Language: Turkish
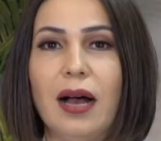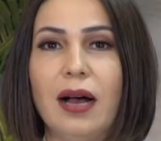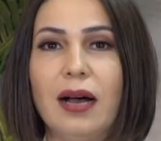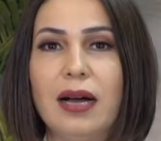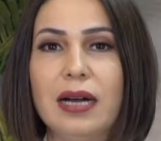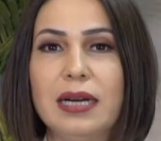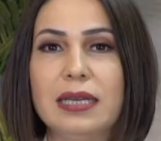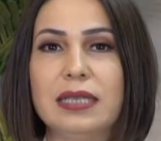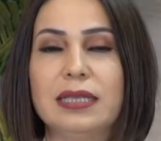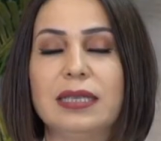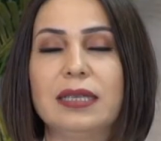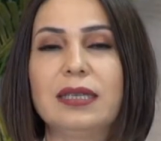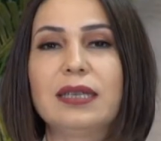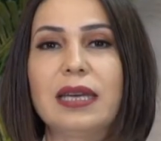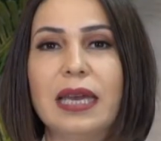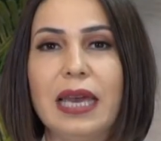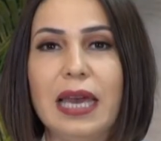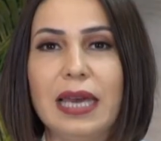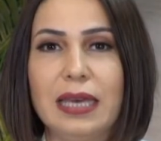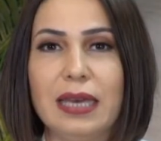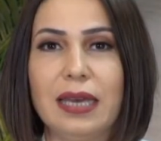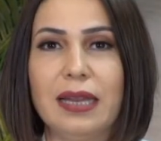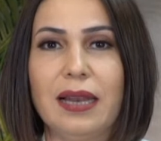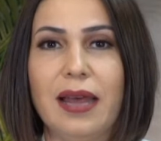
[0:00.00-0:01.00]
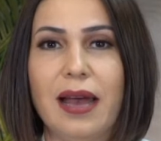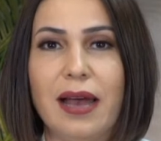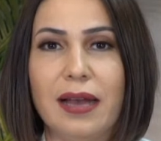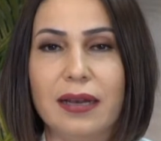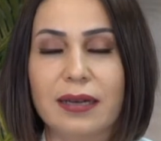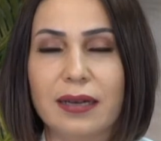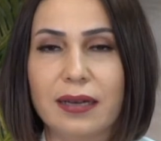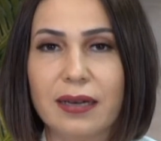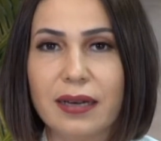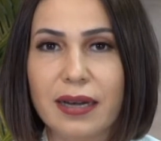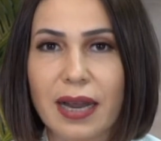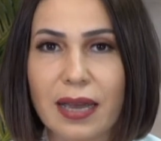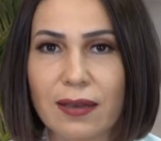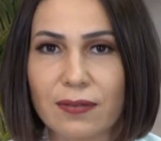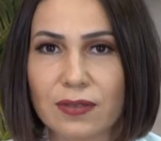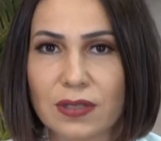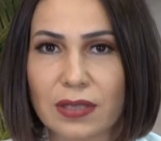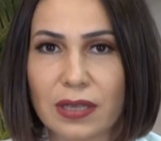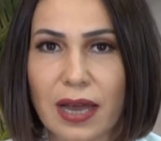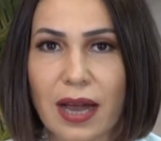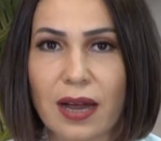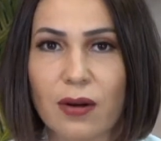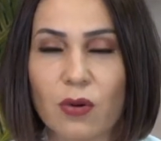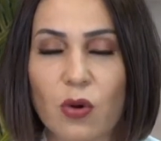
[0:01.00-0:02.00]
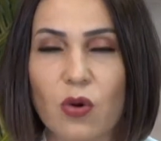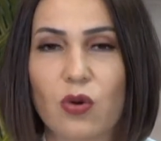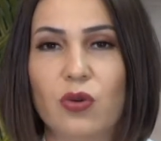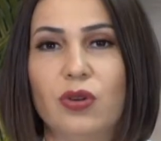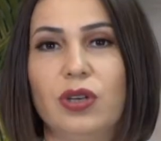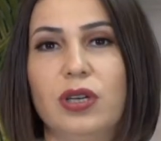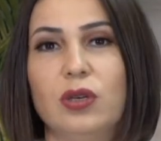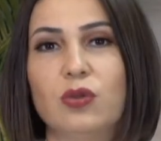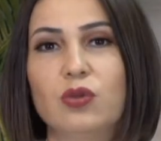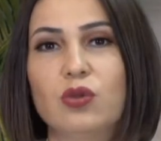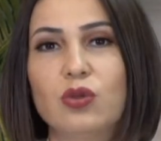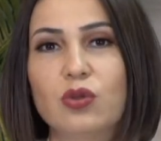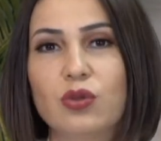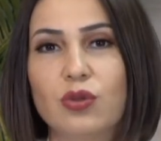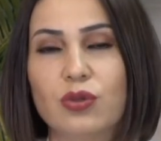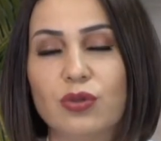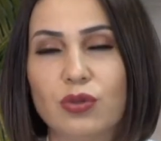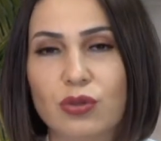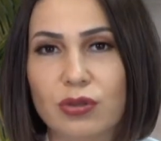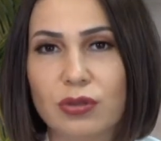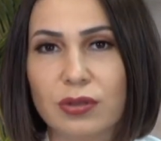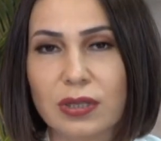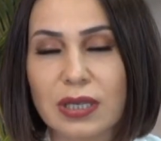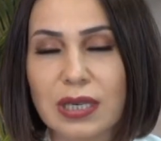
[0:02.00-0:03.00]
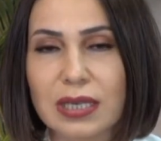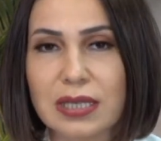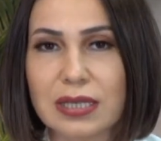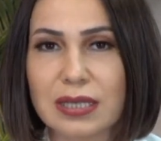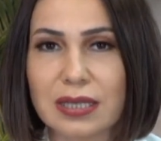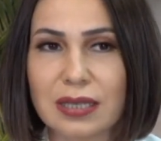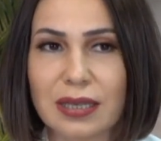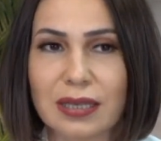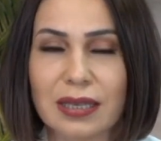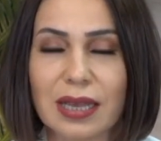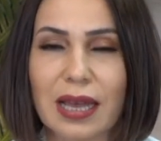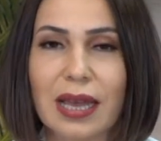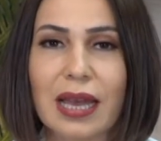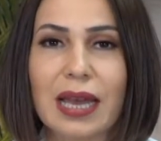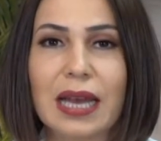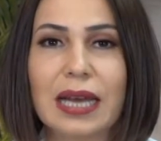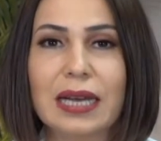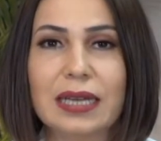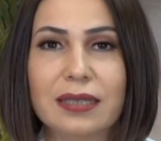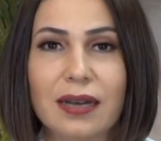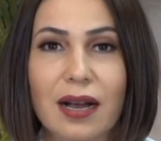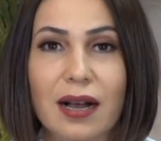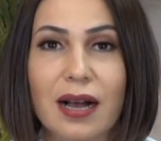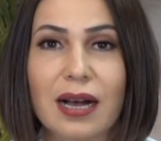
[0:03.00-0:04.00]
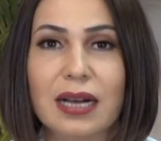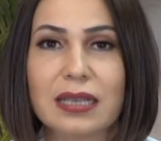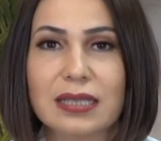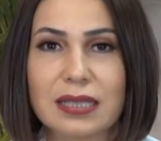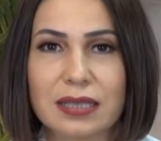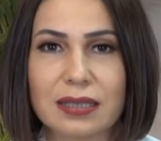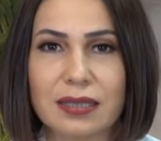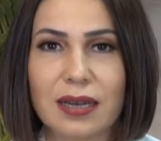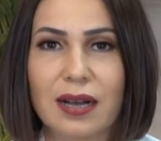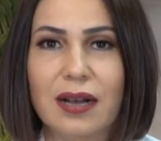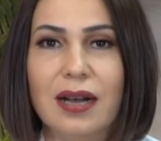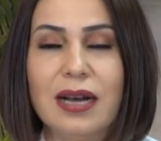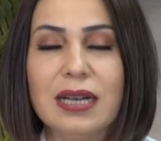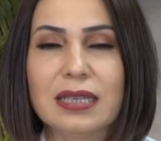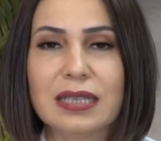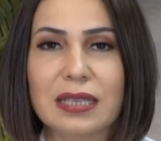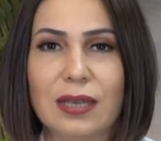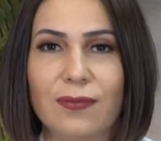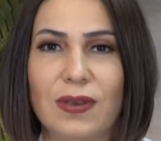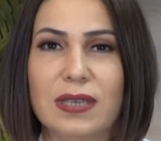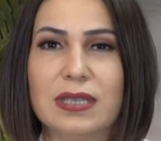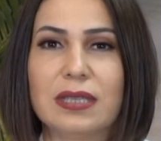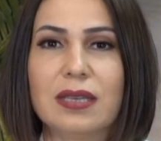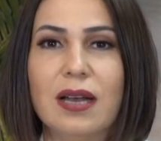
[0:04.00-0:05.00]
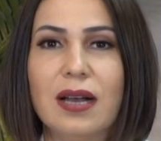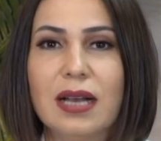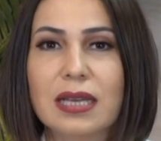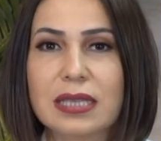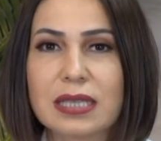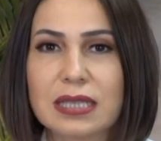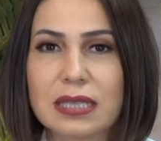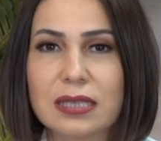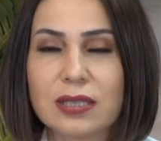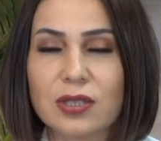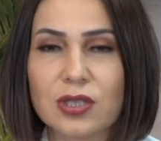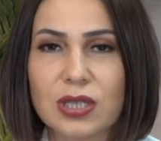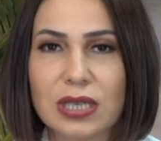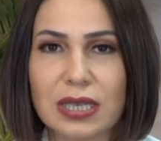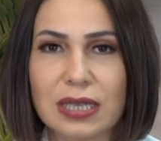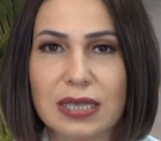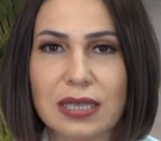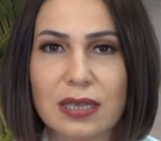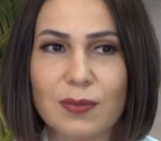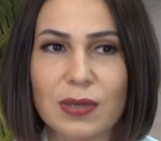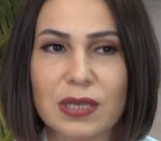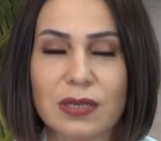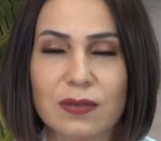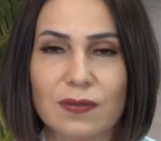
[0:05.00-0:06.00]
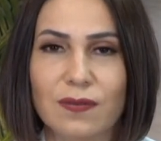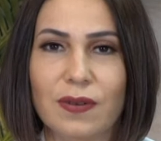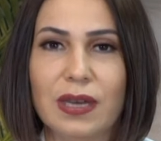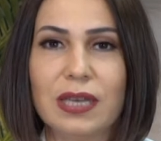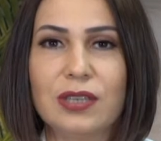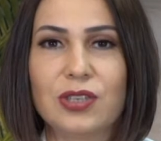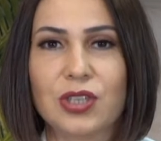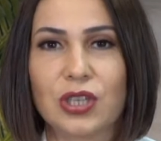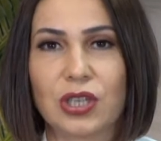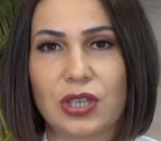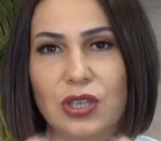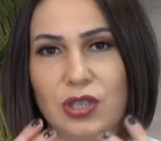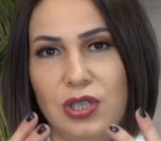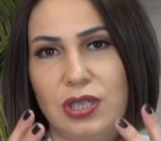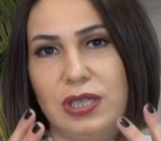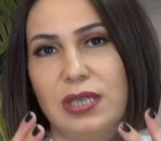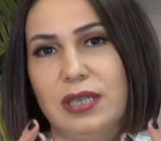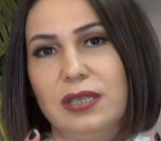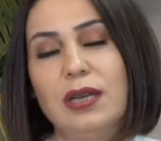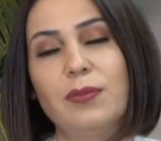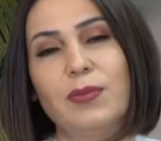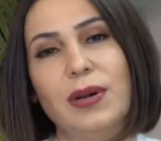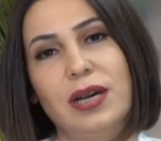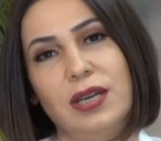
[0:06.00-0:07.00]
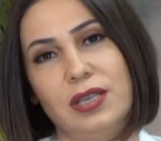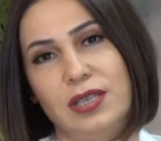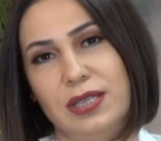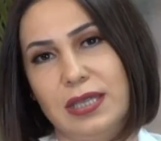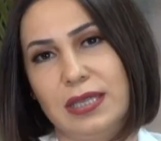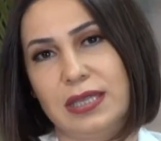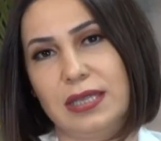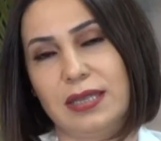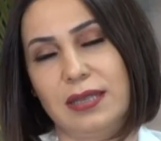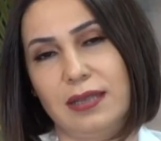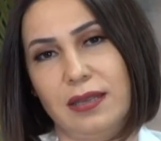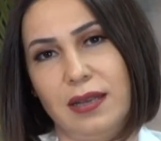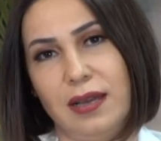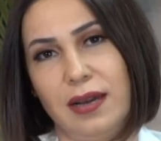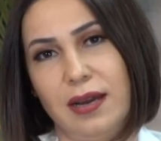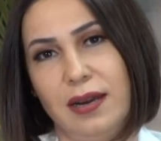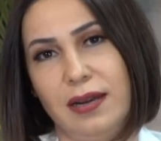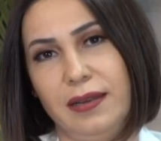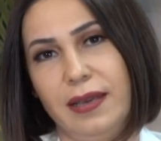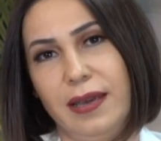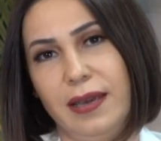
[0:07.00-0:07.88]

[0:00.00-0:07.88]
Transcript: artık ekilen greftiler oraya tutunduğu için rahat rahat nefes alsın cildimiz ve çıkışlarına başlasınlar